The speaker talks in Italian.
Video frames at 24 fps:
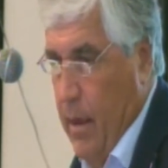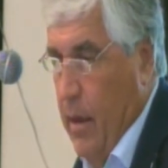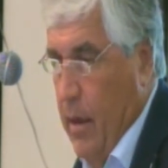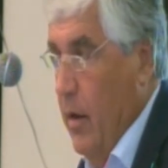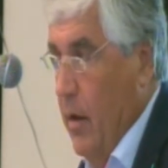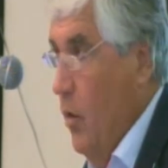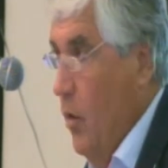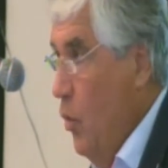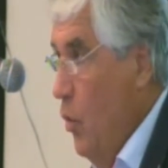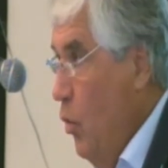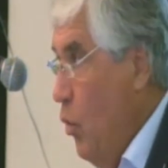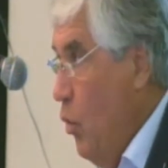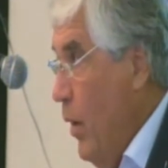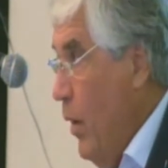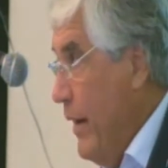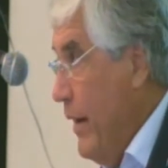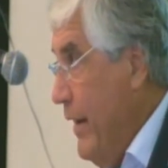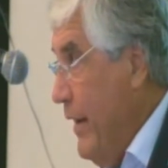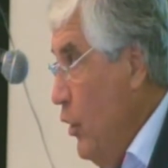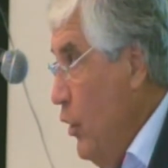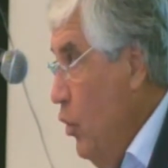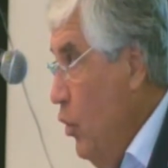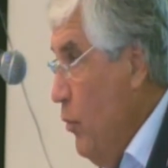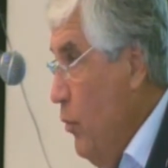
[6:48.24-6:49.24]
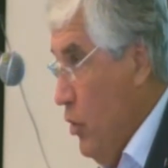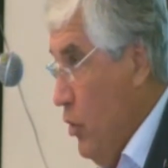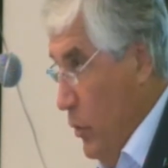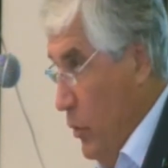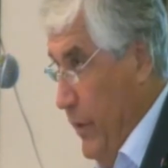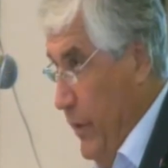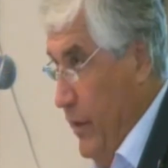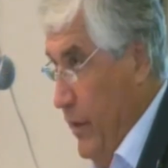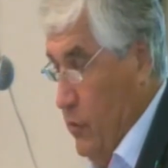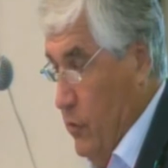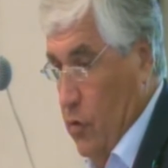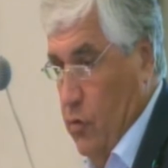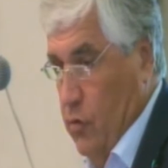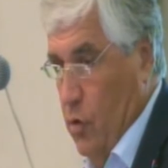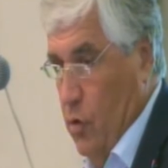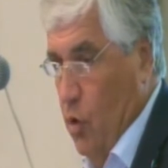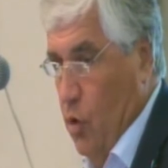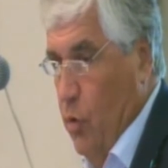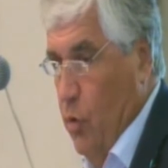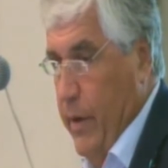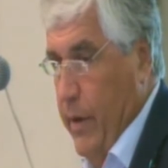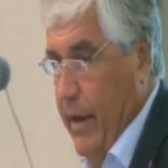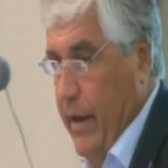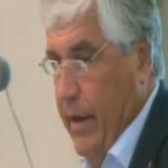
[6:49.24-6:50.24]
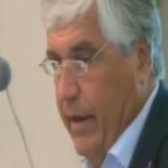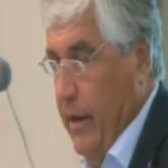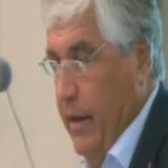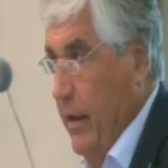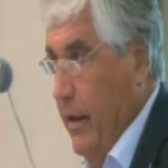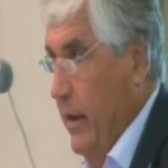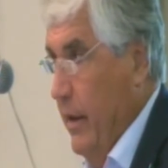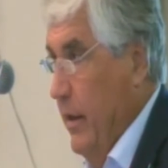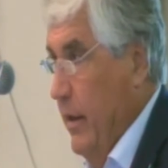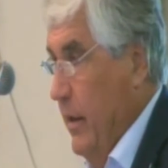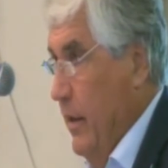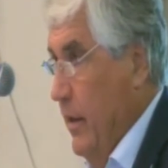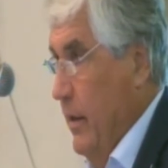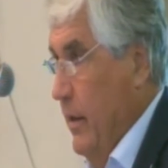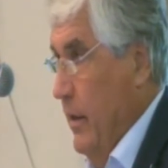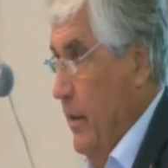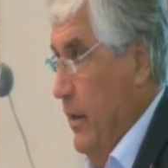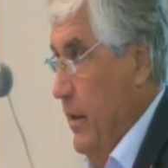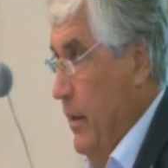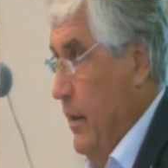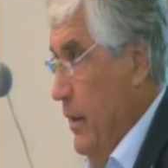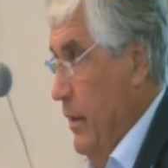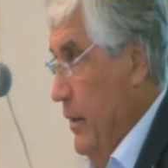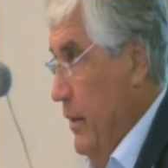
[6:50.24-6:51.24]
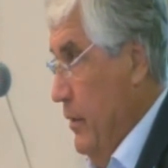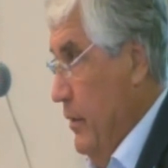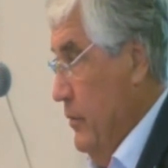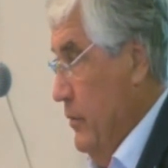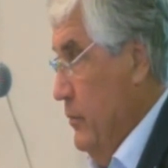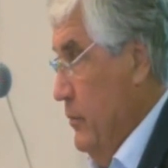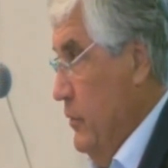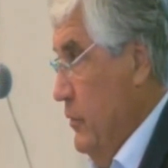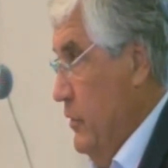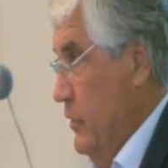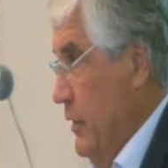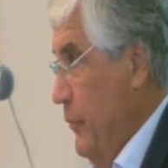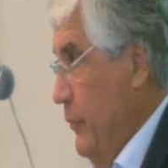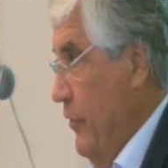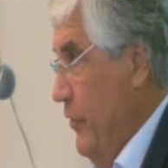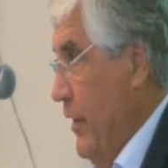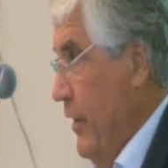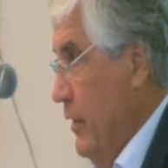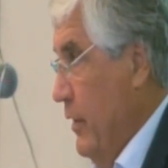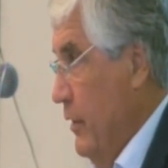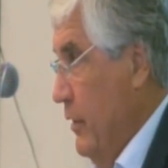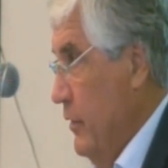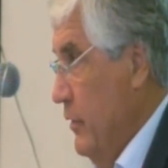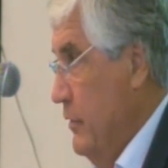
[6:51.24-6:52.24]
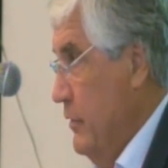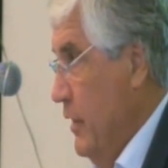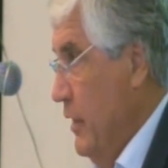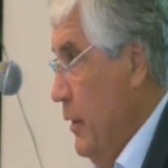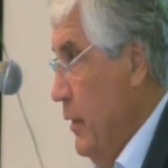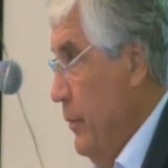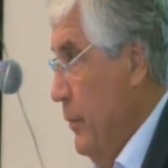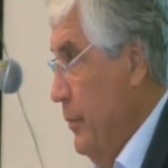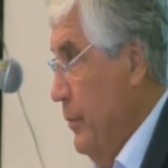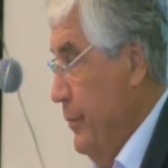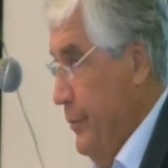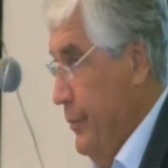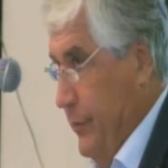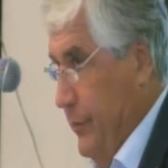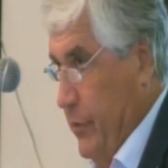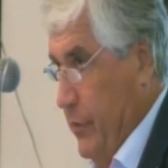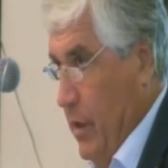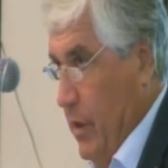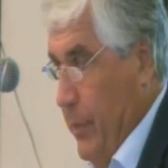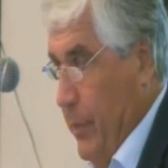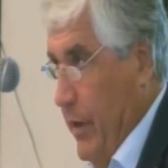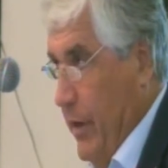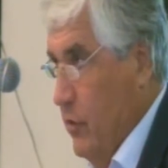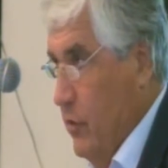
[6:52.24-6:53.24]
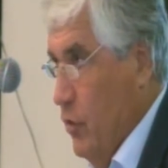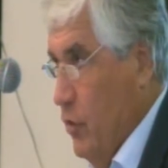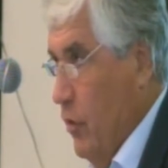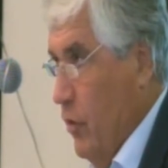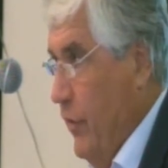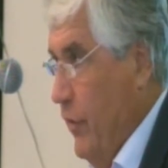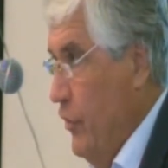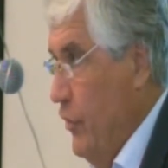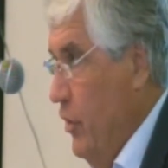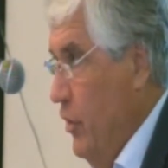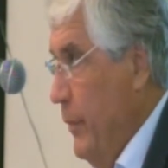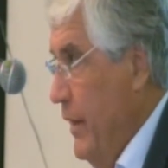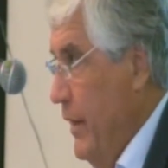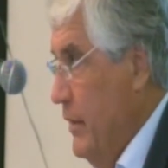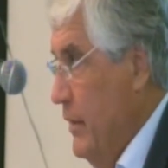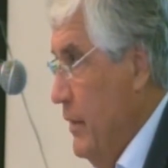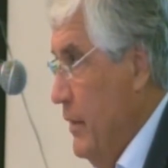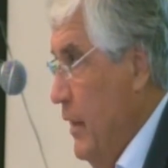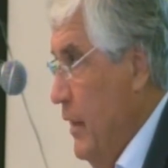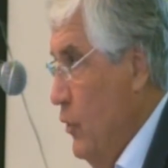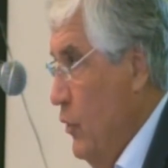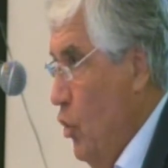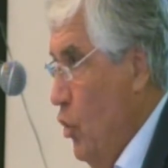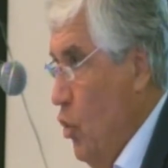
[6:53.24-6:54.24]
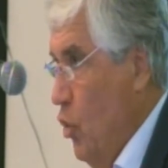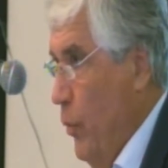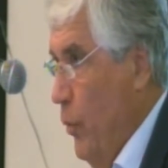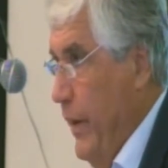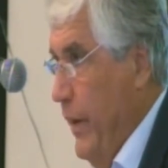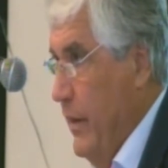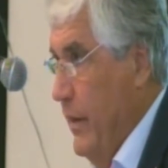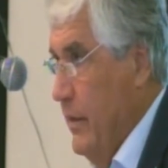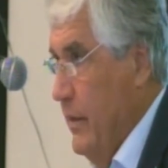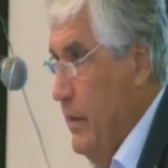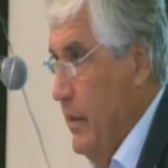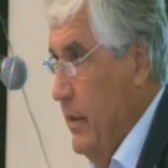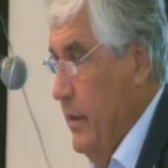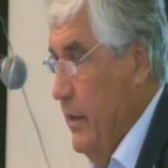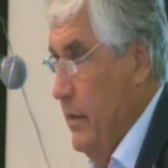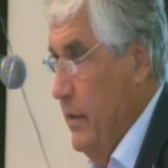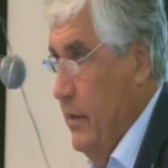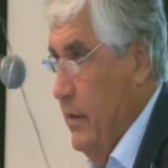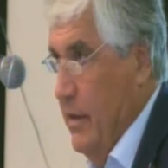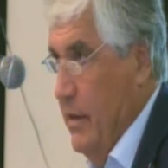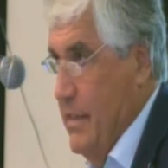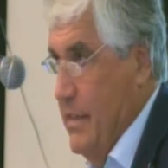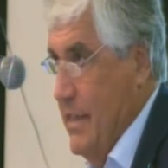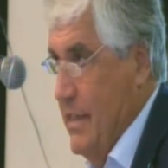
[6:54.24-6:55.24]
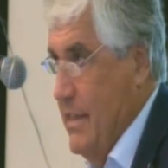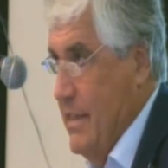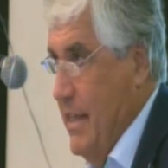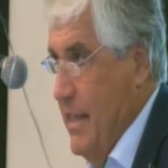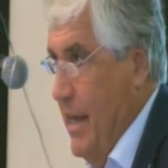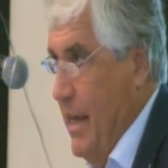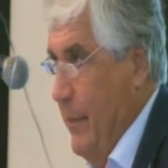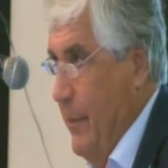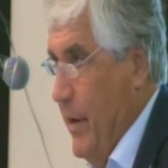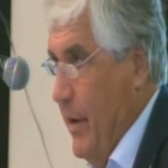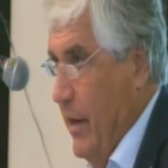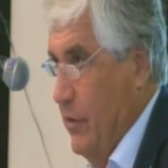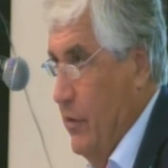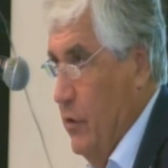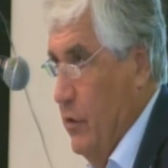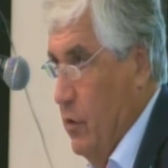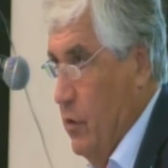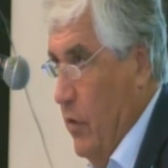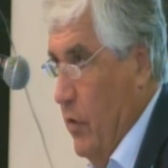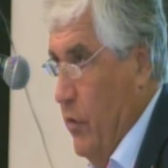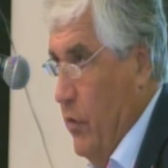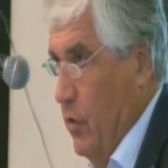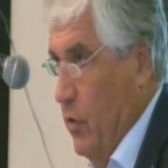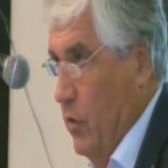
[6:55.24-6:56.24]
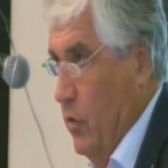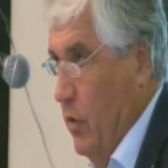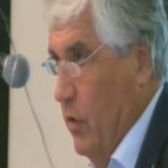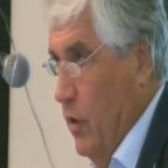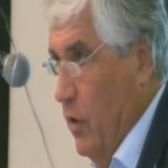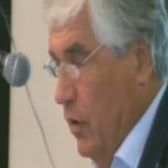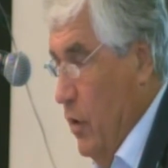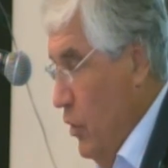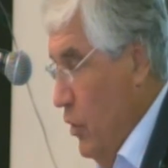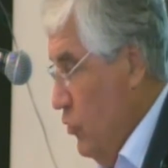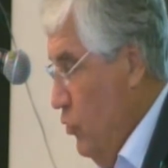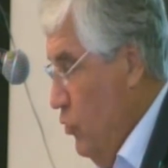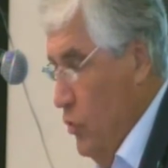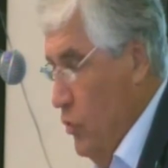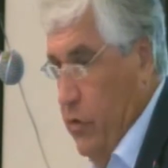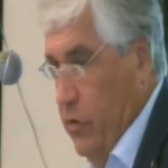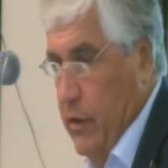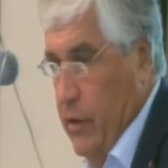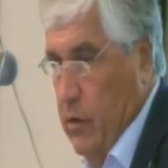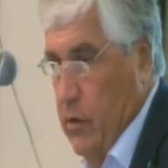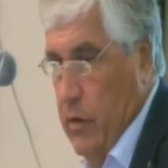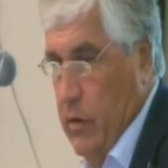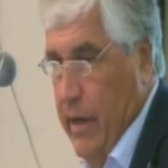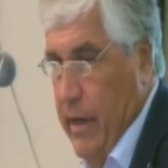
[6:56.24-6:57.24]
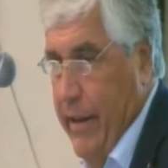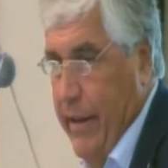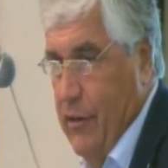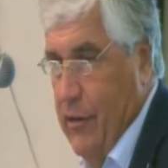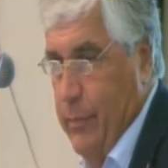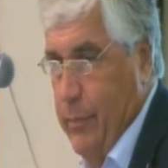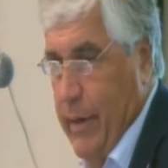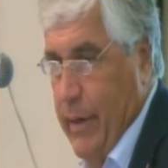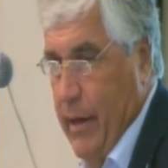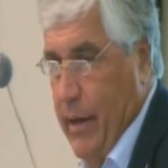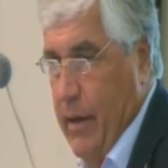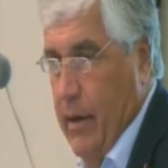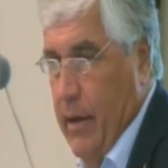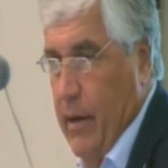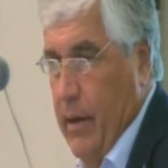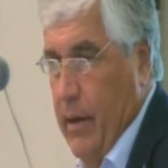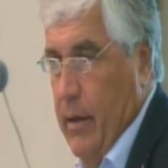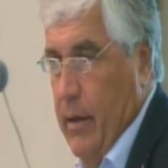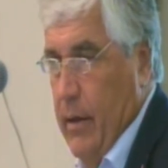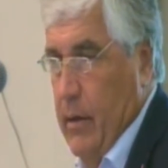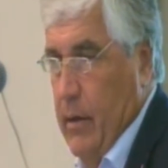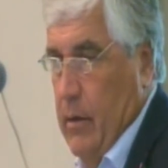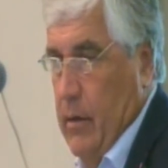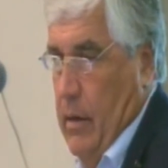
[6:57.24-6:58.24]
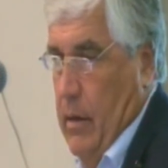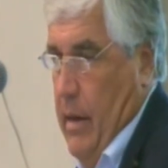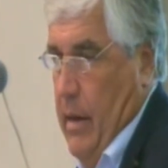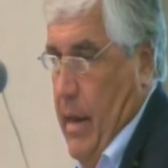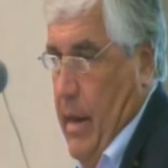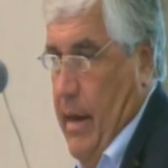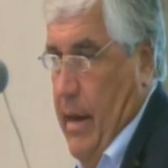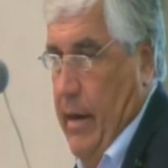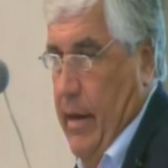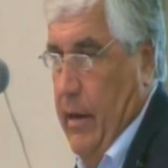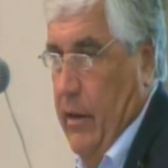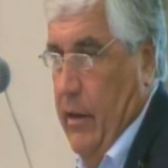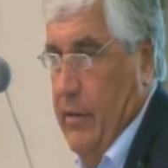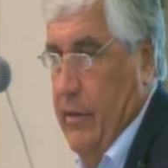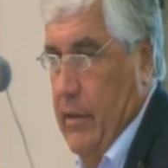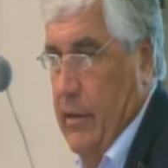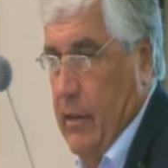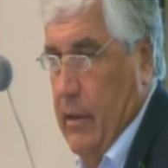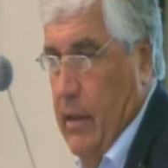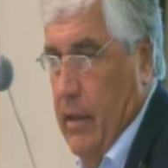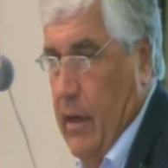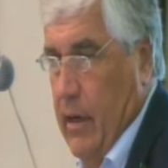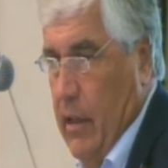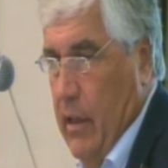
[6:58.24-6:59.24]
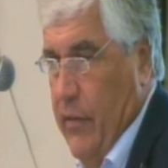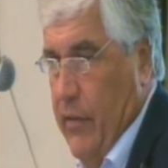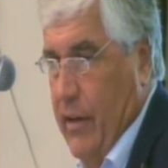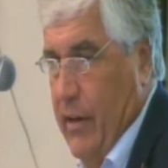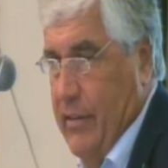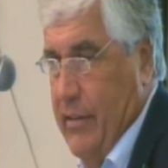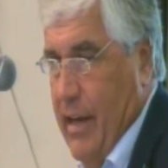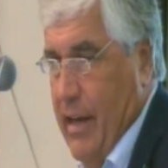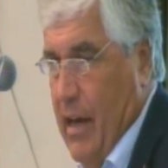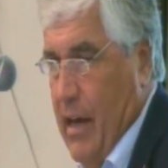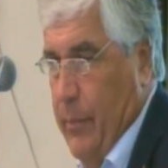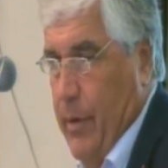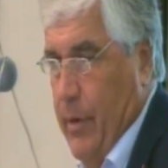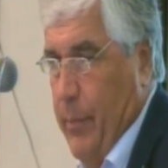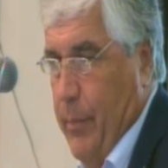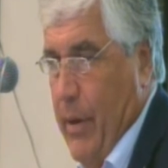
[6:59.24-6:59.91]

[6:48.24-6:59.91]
Un qualche numero ho messo, sono numeri che eh, si, fa, si, re, si, reperiscono facilmente dei documenti del sistema che si trovano sul sito dell'ISPRA e anche nei siti delle diverse ARPA.